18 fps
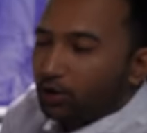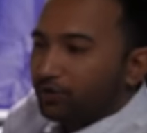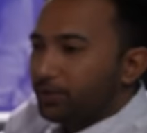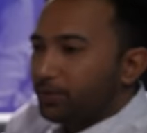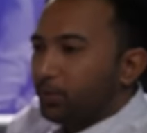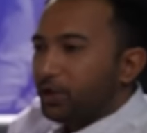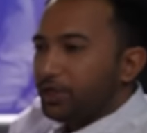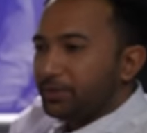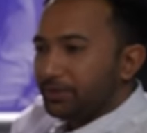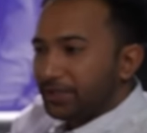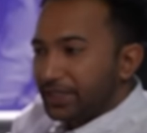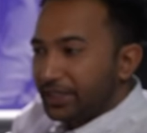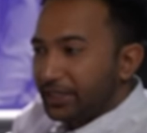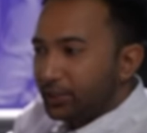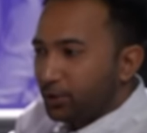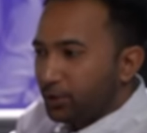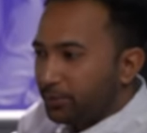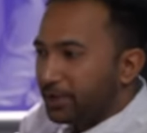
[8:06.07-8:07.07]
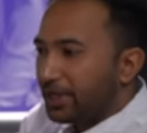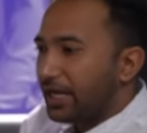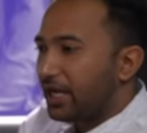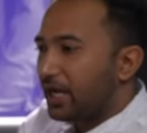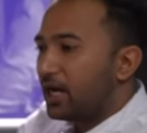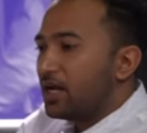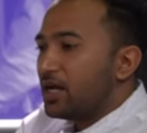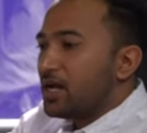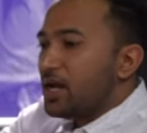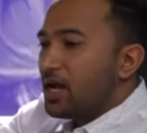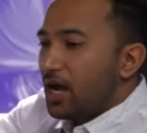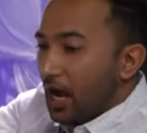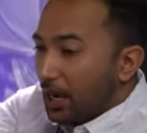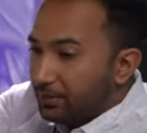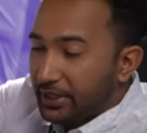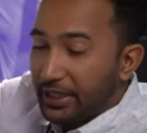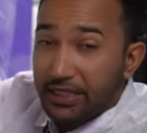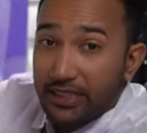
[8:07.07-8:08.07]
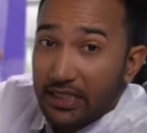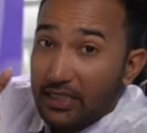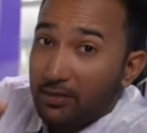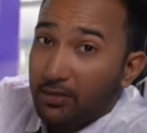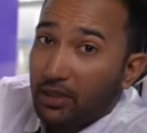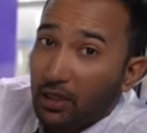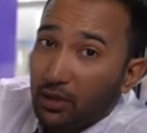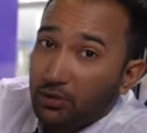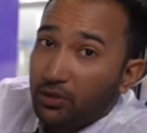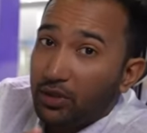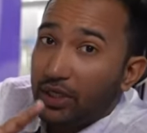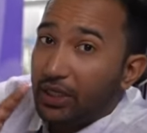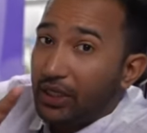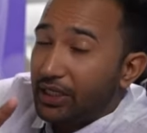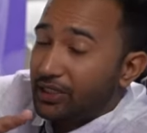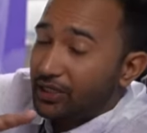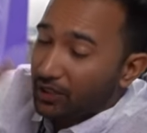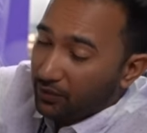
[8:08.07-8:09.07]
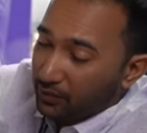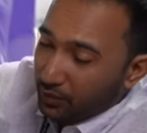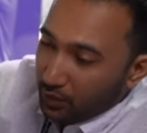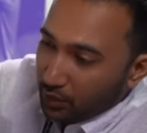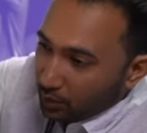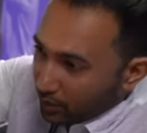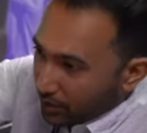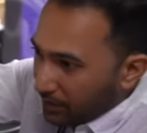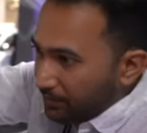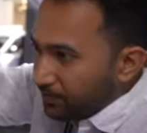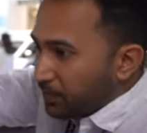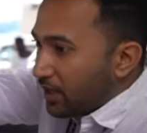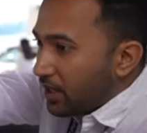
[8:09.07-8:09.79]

ओवर बॉडी पर देखने को मिलेगा अब एक चीज़ बताऊँ जो इंडिया से डिफरेंट होगी